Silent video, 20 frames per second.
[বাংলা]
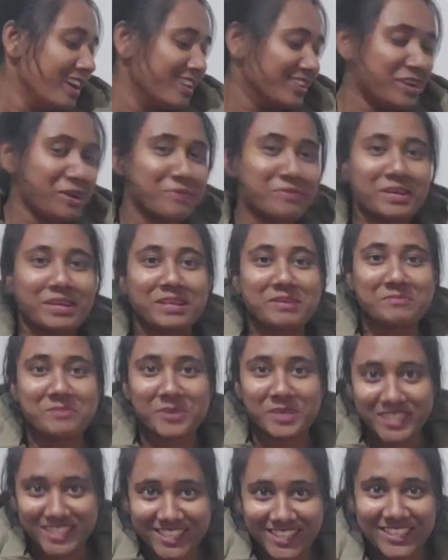তো আমাকে
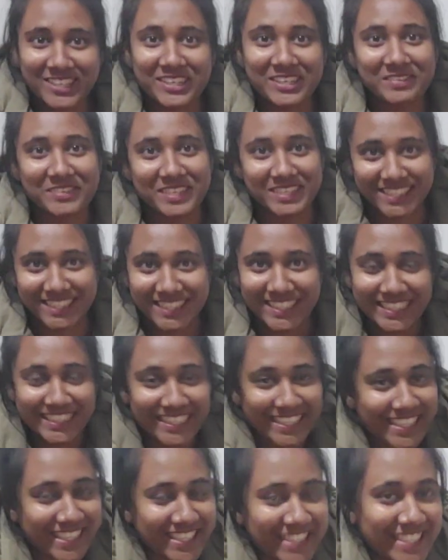পরে যখন আমি এটা
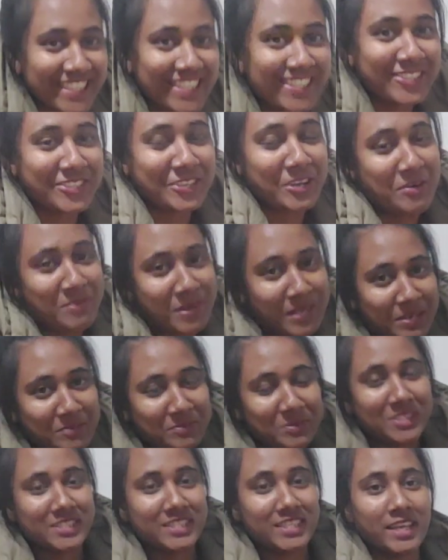নিতে গেছি তো আমাকে
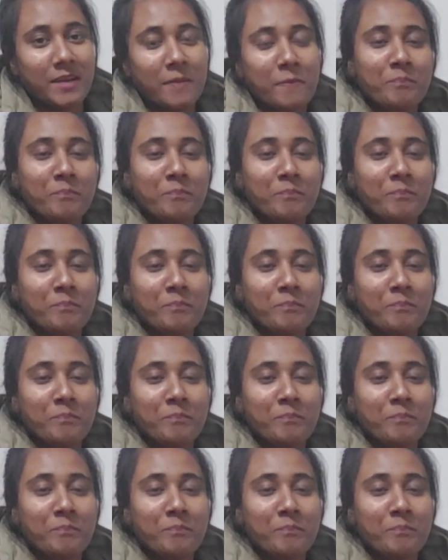বলছে